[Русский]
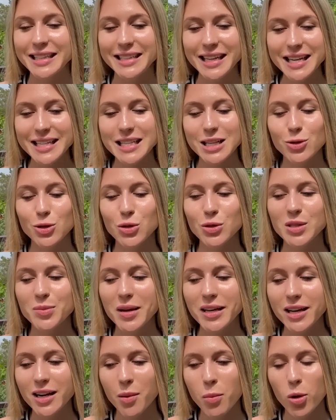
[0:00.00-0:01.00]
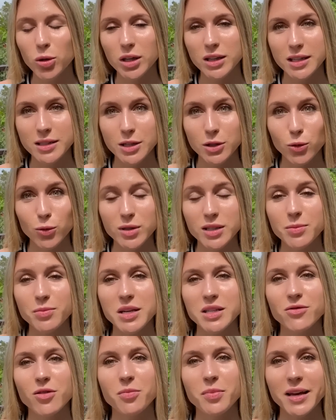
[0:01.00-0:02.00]
Если же у тебя не работают эти тулсы
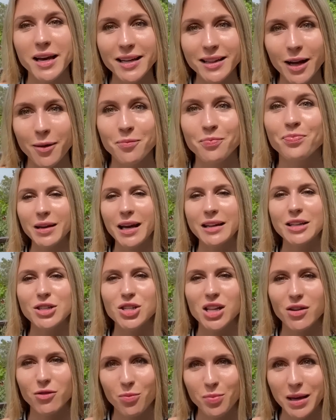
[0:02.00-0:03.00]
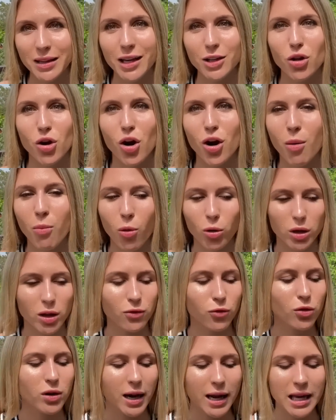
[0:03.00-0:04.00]
без VPN, я нашла VPN, который работает
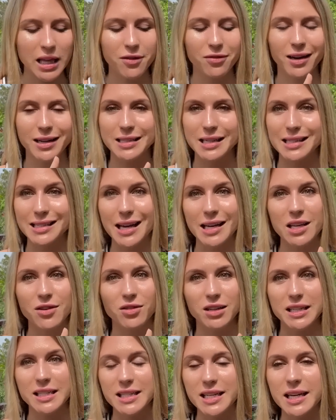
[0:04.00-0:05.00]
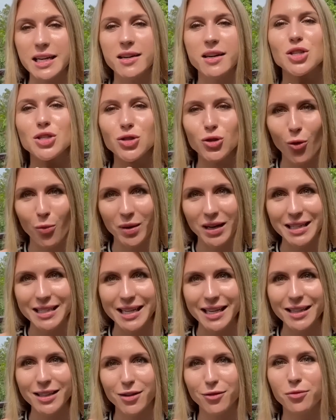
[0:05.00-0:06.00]
в Украине, в Казахстане, в России
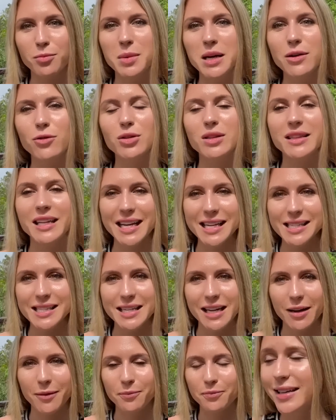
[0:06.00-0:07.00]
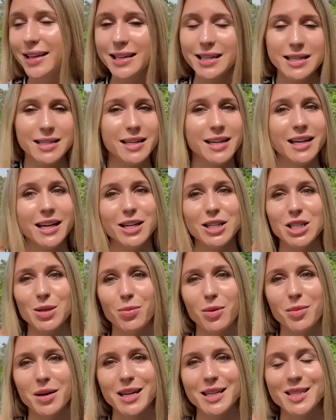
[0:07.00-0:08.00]
100%, мы его тестили. Если зарегишься
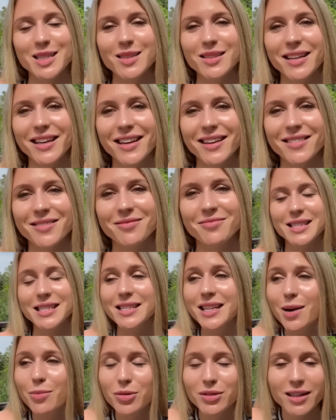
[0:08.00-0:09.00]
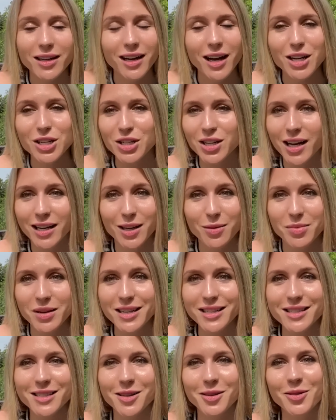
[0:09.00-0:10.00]
по моей ссылке, цена будет такая же, как и
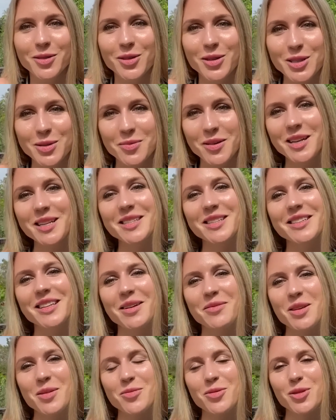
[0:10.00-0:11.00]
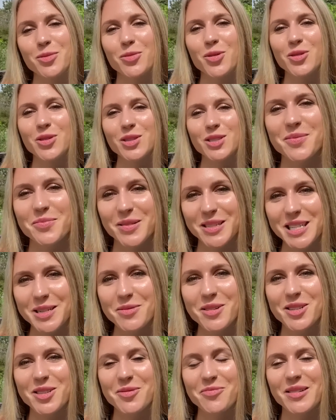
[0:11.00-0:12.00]
без, но с моей ссылкой мне будет бонус.
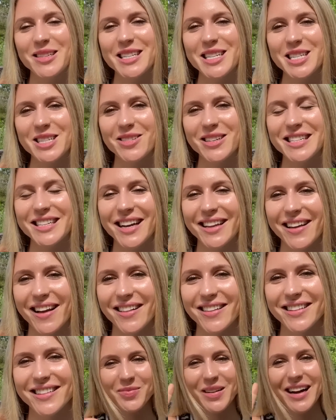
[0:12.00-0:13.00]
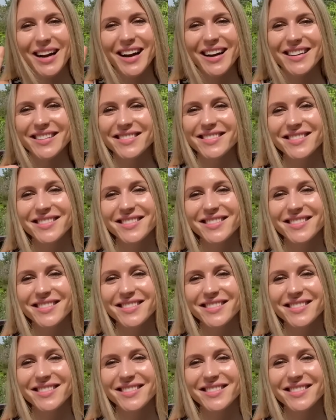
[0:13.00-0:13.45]
Спасибо, что поддерживаешь канал. Пока!